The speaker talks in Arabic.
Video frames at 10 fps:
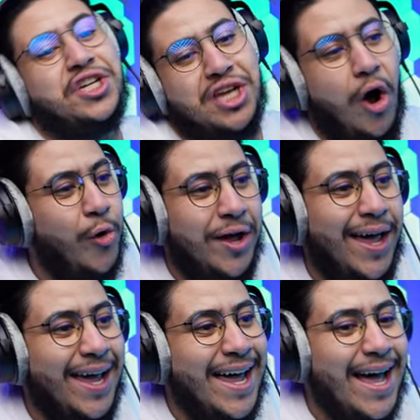شو اسوي
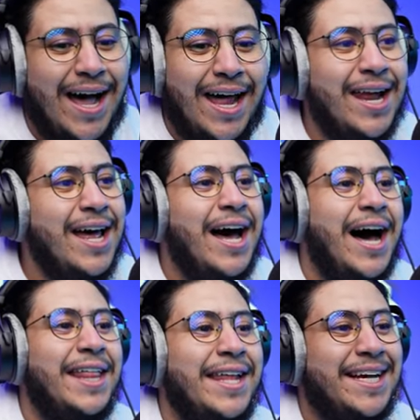يا عيال
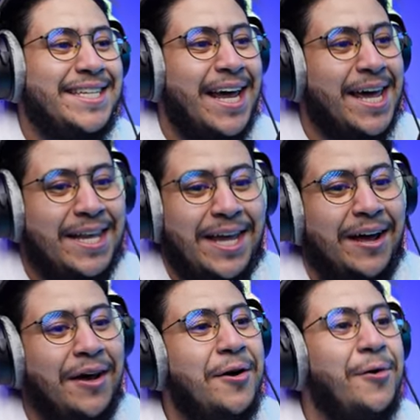هذه الاكس حقته
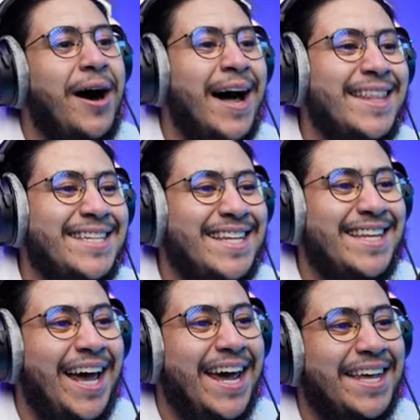وهذه
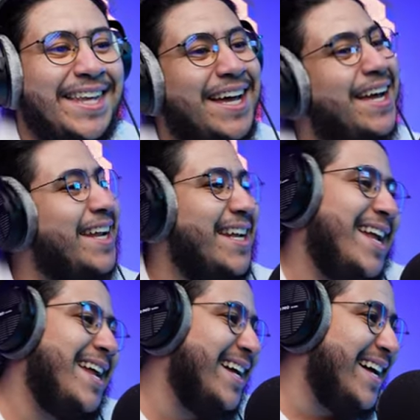الزد حقته
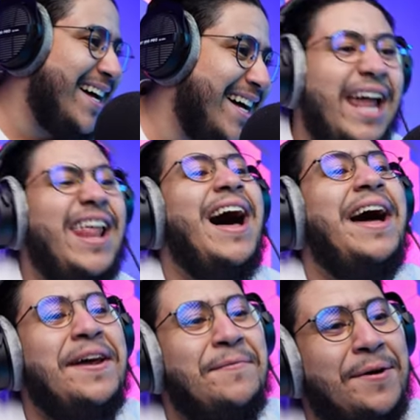الله
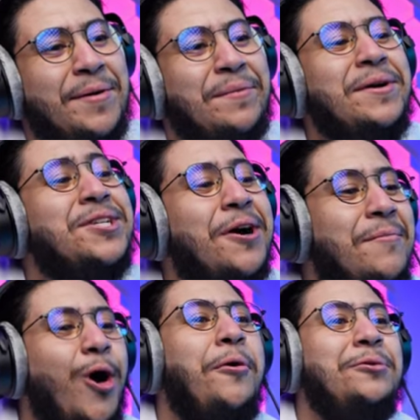الان يا ابوي مدمجهم
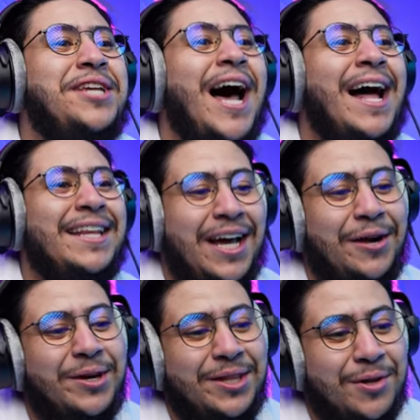هو سادي على
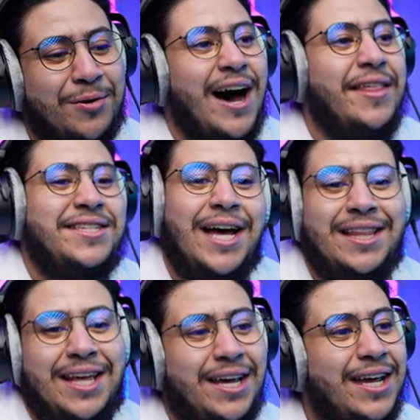ويندو هذا
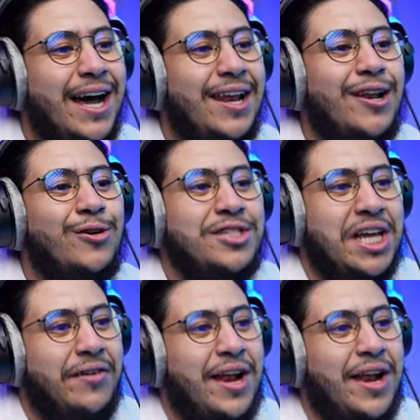سادي يا عيال اللي هو السيف